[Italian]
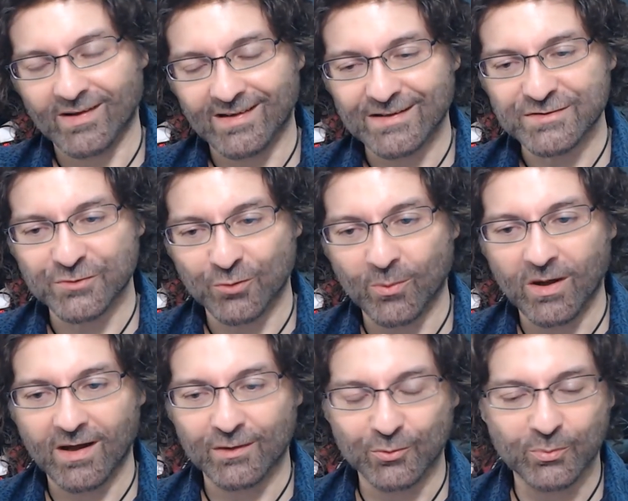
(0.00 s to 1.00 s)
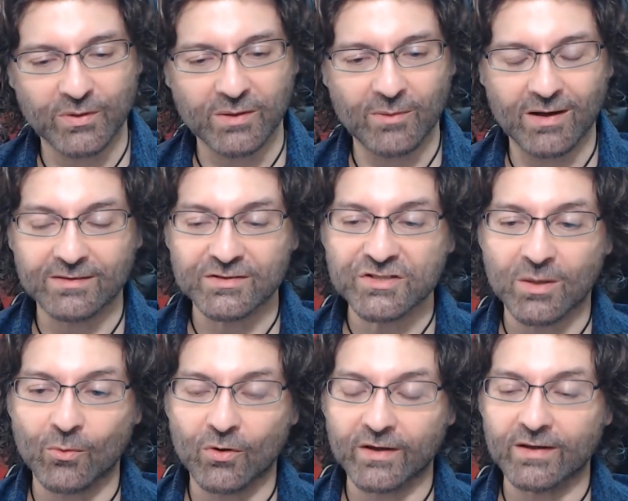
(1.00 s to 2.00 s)
che l'essere umano, prima
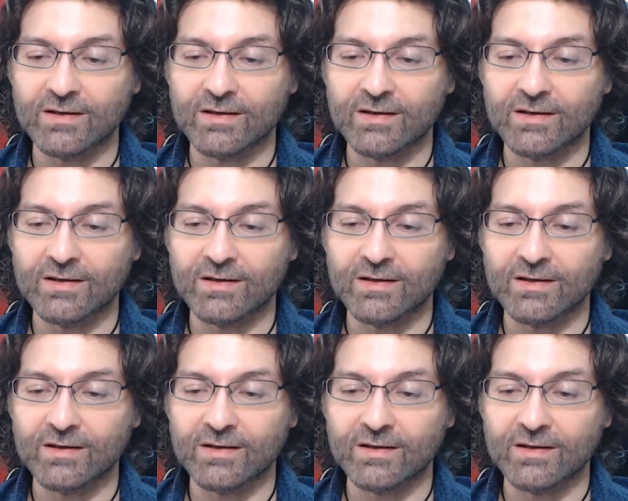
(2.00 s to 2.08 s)
diciamo che